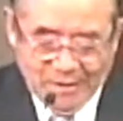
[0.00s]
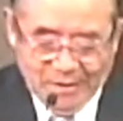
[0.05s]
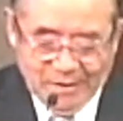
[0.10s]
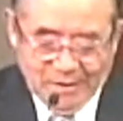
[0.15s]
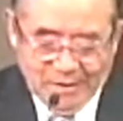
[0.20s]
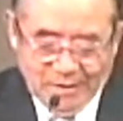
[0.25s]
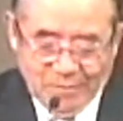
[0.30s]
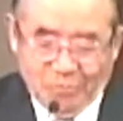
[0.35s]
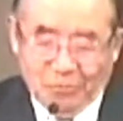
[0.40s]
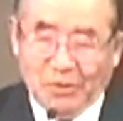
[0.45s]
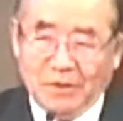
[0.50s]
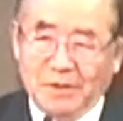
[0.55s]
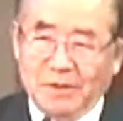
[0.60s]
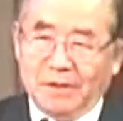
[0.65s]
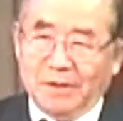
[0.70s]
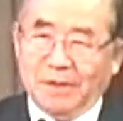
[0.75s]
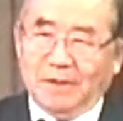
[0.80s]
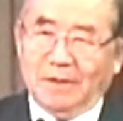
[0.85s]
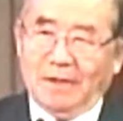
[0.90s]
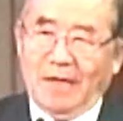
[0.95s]

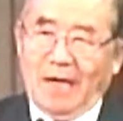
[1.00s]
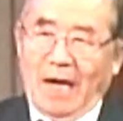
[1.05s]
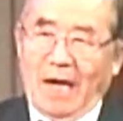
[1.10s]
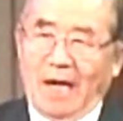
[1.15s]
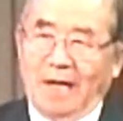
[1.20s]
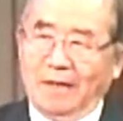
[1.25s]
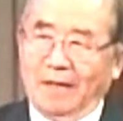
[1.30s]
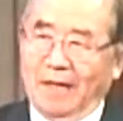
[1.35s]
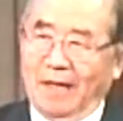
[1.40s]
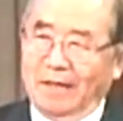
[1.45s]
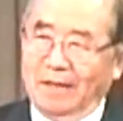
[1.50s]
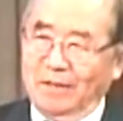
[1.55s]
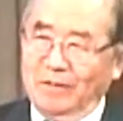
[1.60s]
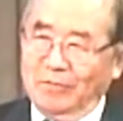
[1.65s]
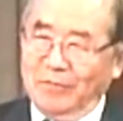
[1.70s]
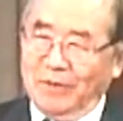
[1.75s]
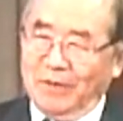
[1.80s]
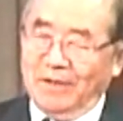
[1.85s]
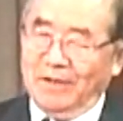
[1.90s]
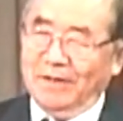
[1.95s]
먼저
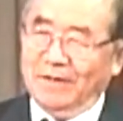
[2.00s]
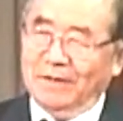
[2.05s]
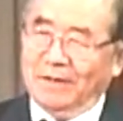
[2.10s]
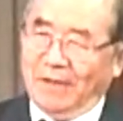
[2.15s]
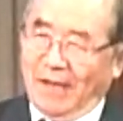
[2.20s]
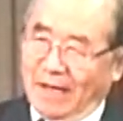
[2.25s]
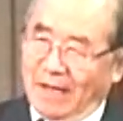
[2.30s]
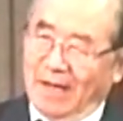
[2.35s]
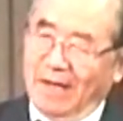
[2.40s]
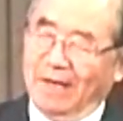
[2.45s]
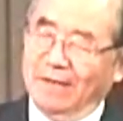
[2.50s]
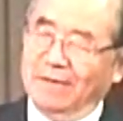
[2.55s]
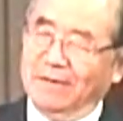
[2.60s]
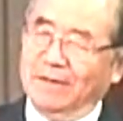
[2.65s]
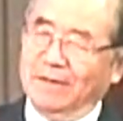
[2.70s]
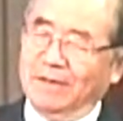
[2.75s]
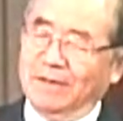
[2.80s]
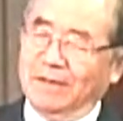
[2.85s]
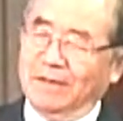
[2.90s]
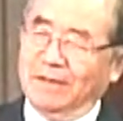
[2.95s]
하나님을 사랑하는
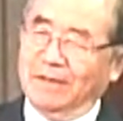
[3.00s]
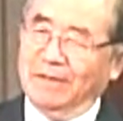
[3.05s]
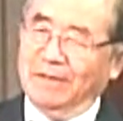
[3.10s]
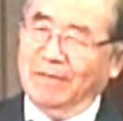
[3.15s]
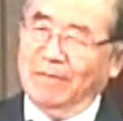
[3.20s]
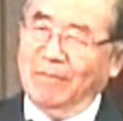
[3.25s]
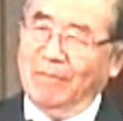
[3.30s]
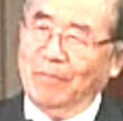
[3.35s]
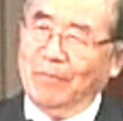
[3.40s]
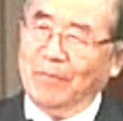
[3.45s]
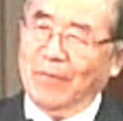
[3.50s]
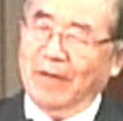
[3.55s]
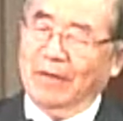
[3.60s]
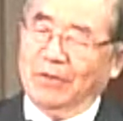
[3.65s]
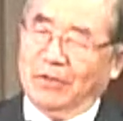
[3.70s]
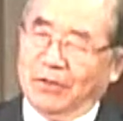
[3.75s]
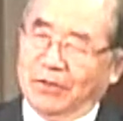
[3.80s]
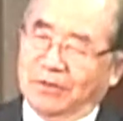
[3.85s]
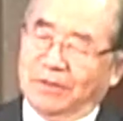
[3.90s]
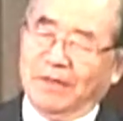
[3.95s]
것이
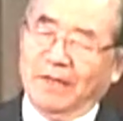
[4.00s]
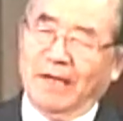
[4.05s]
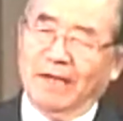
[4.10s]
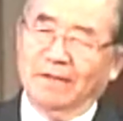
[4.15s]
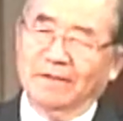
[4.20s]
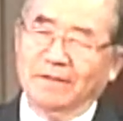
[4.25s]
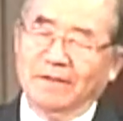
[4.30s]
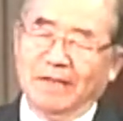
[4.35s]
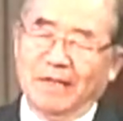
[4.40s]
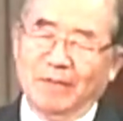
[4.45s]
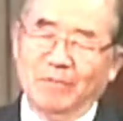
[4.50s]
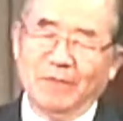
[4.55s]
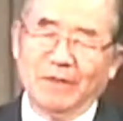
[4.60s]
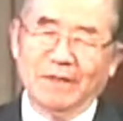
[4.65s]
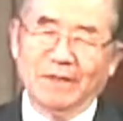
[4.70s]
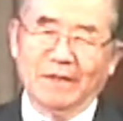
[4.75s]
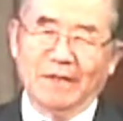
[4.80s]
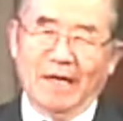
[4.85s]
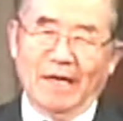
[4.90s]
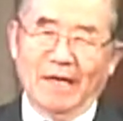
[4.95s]
첫째 가는
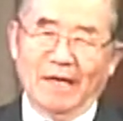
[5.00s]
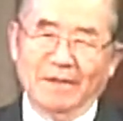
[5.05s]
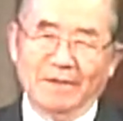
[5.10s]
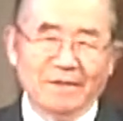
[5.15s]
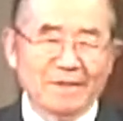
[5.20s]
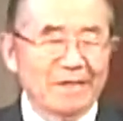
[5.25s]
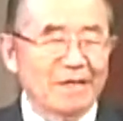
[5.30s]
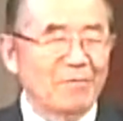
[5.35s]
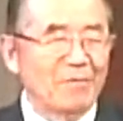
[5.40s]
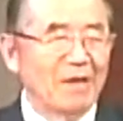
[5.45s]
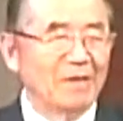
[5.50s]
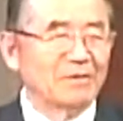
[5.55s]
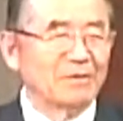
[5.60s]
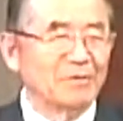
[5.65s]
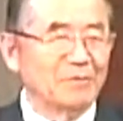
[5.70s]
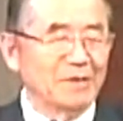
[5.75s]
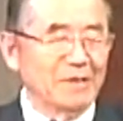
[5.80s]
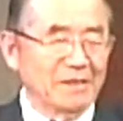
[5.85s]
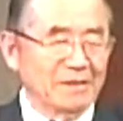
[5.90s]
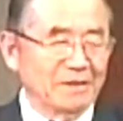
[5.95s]
계명이다 이렇게
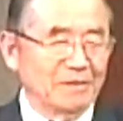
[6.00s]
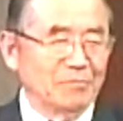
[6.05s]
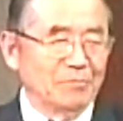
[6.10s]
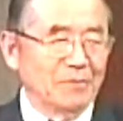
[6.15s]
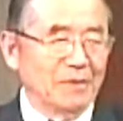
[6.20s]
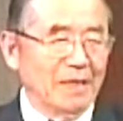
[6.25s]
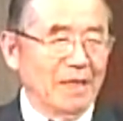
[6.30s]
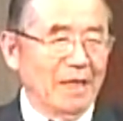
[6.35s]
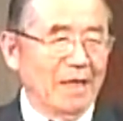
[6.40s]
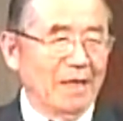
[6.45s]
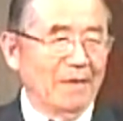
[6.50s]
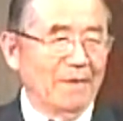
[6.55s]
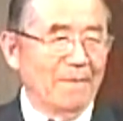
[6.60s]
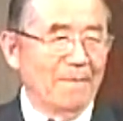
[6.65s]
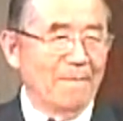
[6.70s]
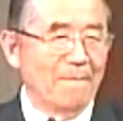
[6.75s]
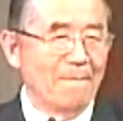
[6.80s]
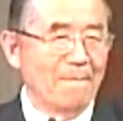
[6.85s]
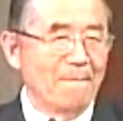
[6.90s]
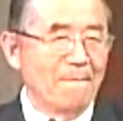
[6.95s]
말씀을 했습니다.
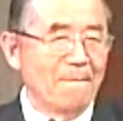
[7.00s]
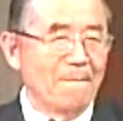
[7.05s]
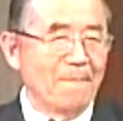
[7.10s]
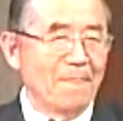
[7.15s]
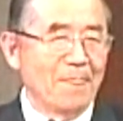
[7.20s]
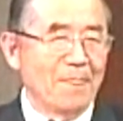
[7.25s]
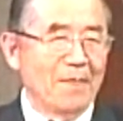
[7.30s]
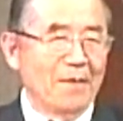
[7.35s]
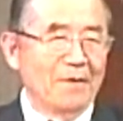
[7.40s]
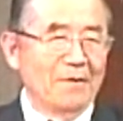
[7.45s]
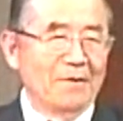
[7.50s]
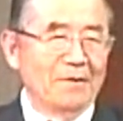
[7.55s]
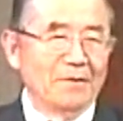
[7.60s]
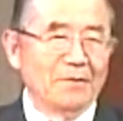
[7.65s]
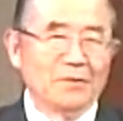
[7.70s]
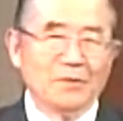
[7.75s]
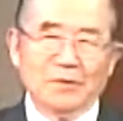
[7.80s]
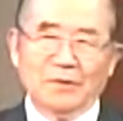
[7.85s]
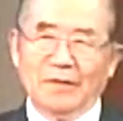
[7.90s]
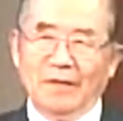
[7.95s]

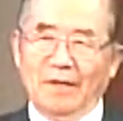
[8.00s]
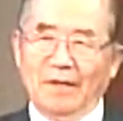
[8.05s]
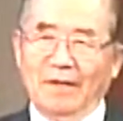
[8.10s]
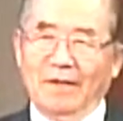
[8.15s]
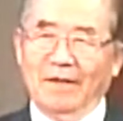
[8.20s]
그러니까